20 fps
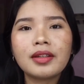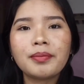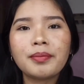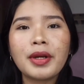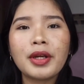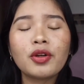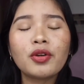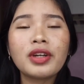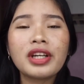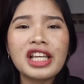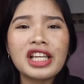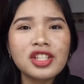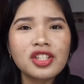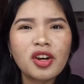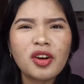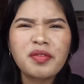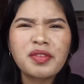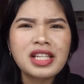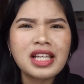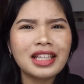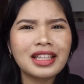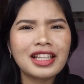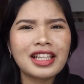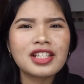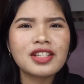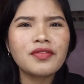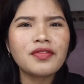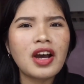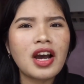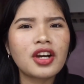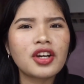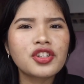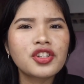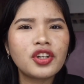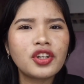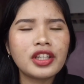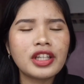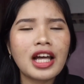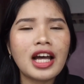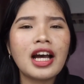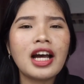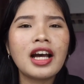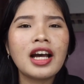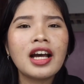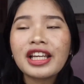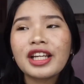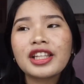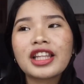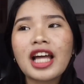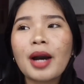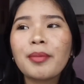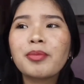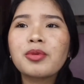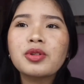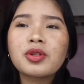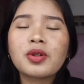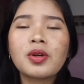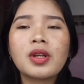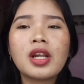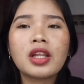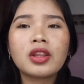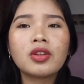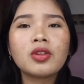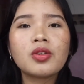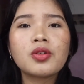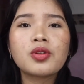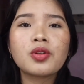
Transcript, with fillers: merong ease of satisfaction na natapos ko na to,